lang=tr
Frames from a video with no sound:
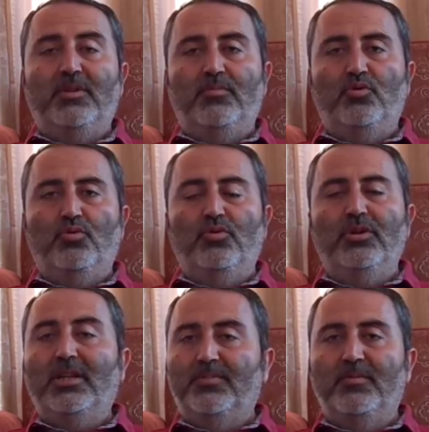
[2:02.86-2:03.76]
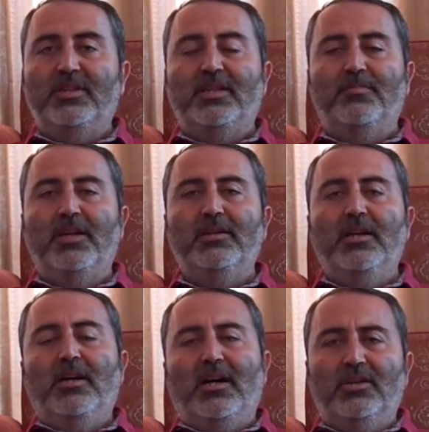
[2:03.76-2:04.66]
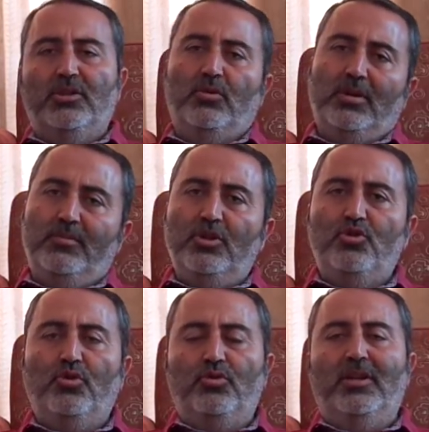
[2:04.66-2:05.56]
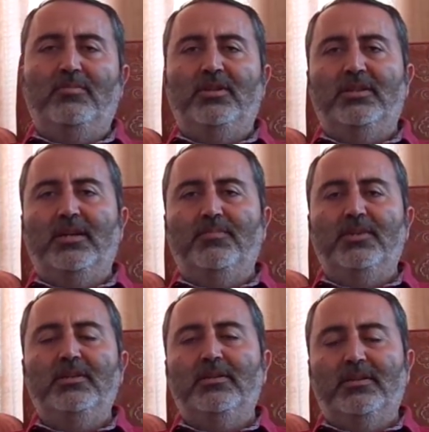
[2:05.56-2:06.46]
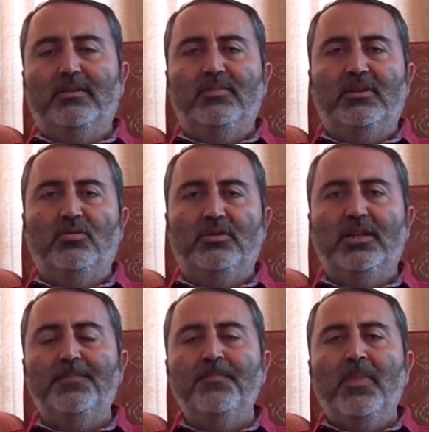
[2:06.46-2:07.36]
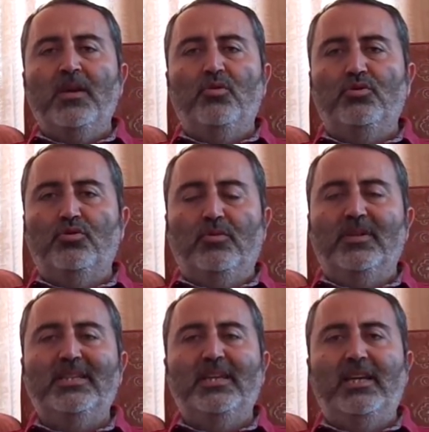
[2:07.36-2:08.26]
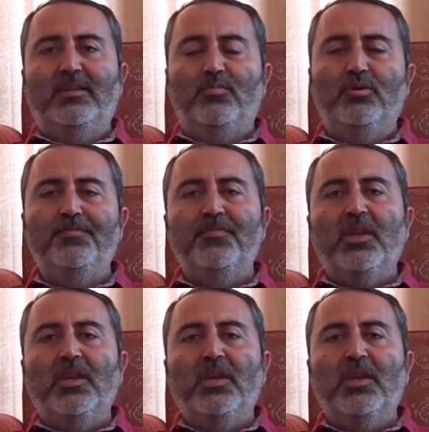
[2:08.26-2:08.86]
gibi duruyor yaptığım hesaplar. Az da olabilir, çok da olabilir tabii, e, tabii ki dostlar. 30 olması gerekmiyor.